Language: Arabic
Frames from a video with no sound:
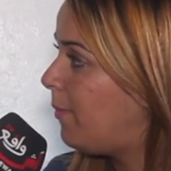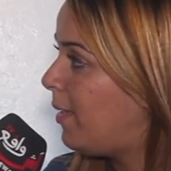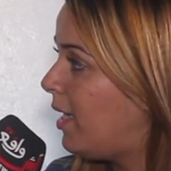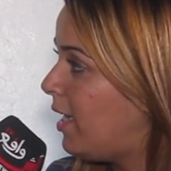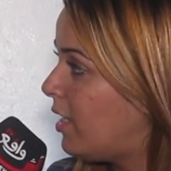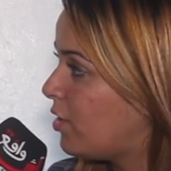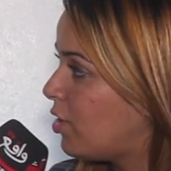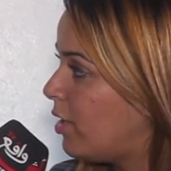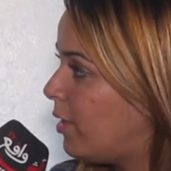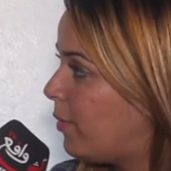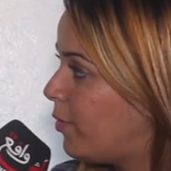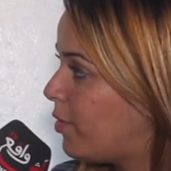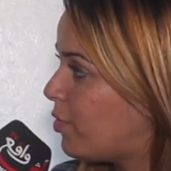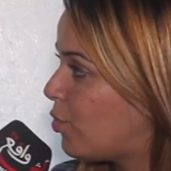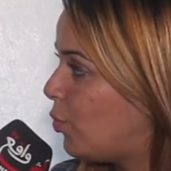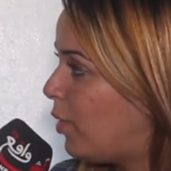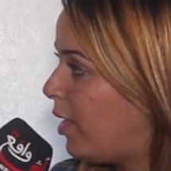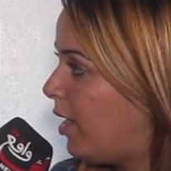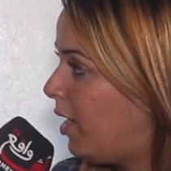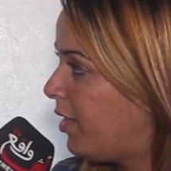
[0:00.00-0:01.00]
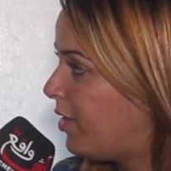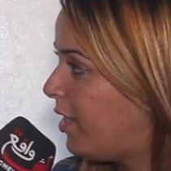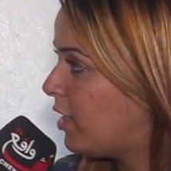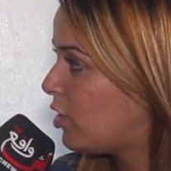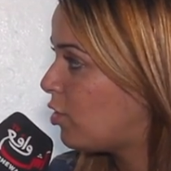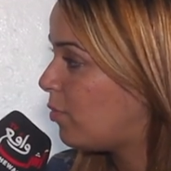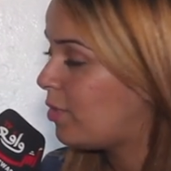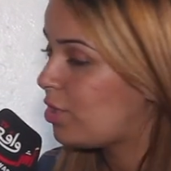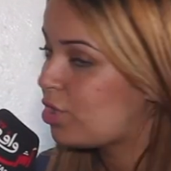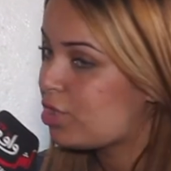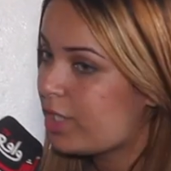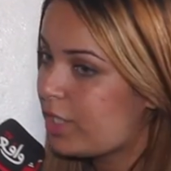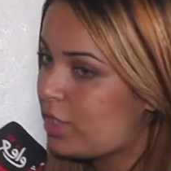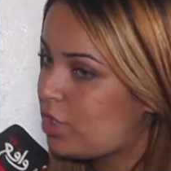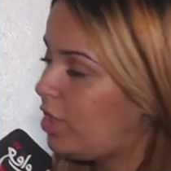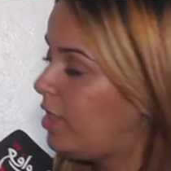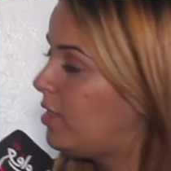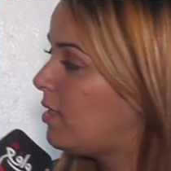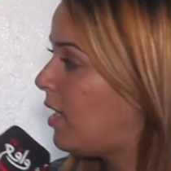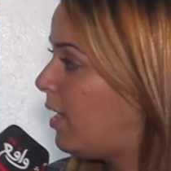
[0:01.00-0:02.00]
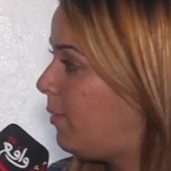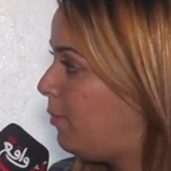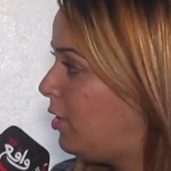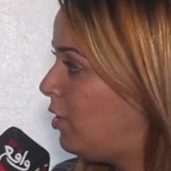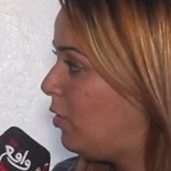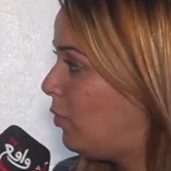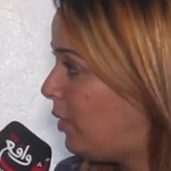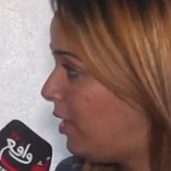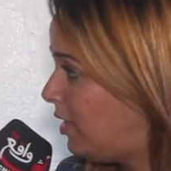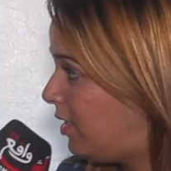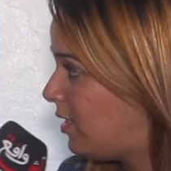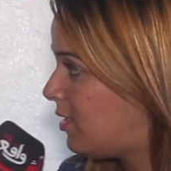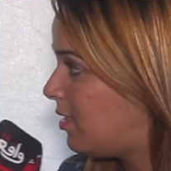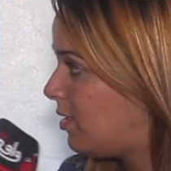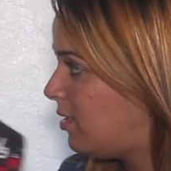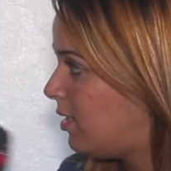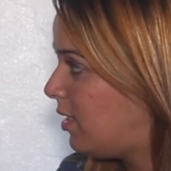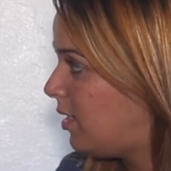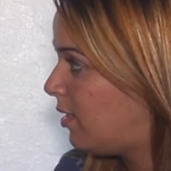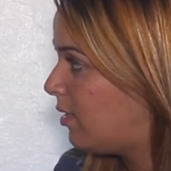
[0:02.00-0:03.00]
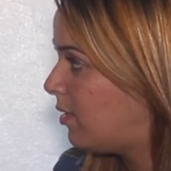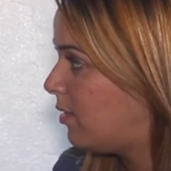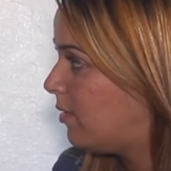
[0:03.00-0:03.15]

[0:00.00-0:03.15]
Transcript: مع العشرة ونص ولا ال11 باش ترجعي تقابلي الوليدات ديالك اه